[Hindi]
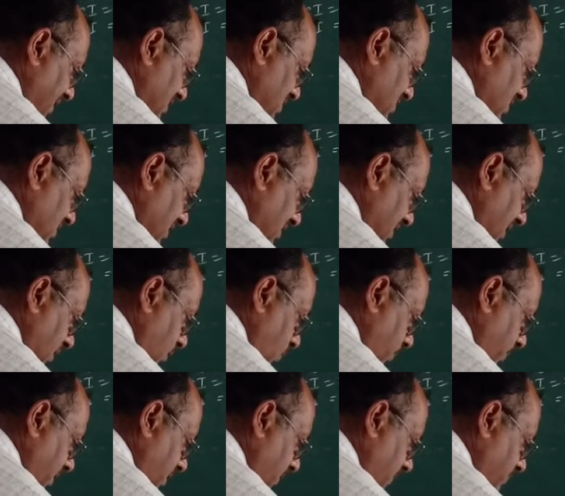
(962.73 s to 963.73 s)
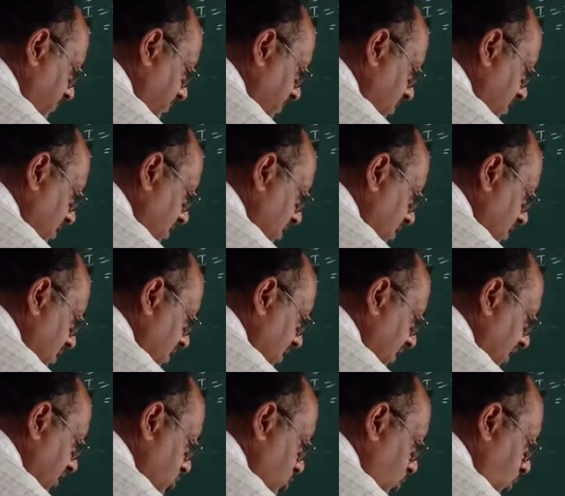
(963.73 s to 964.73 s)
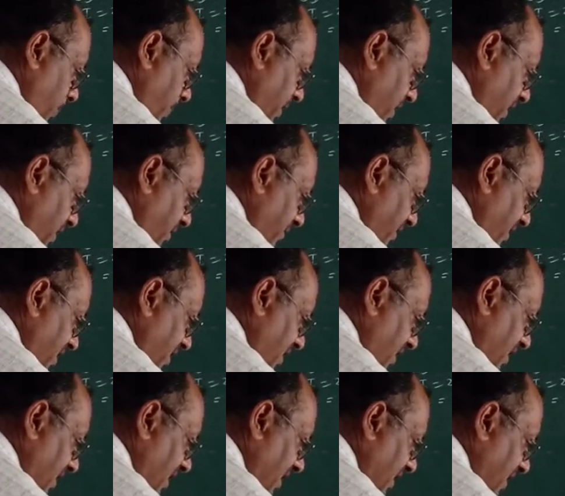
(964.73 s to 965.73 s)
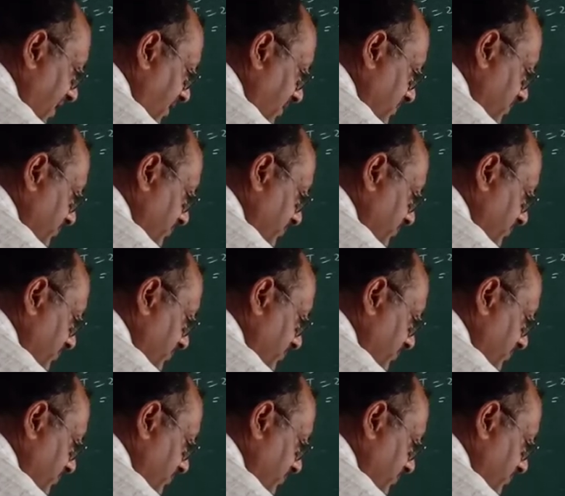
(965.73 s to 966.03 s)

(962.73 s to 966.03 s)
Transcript: अस्सी हज़ार रुपये ये तो ओपनिंग इन्वेंट्री आ गया